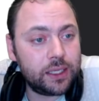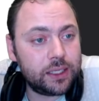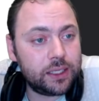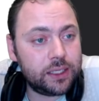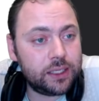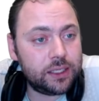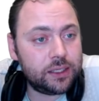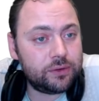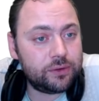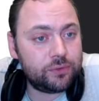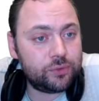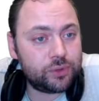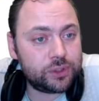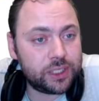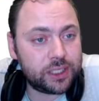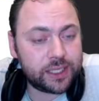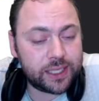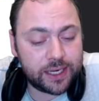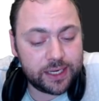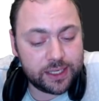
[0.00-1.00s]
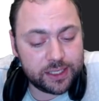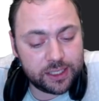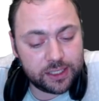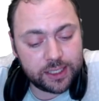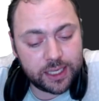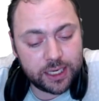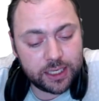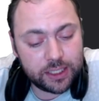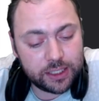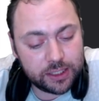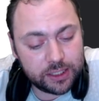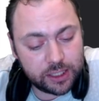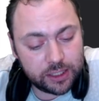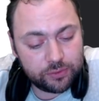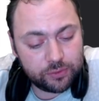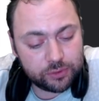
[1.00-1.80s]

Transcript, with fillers: И вот это оригинальный, я